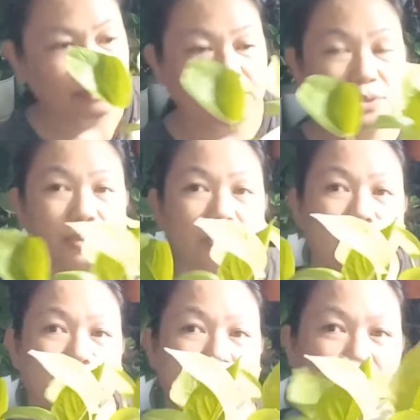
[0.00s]

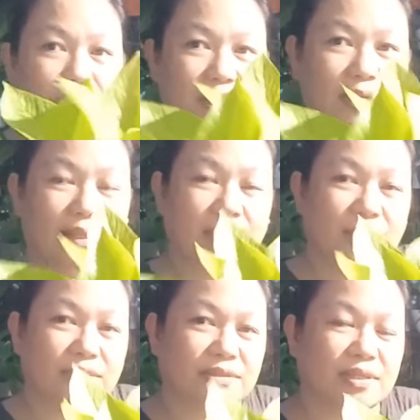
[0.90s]
photos
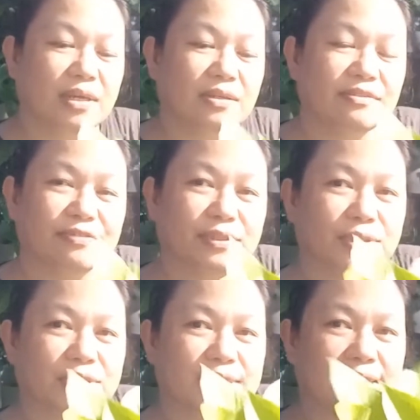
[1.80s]
neon, neon photos,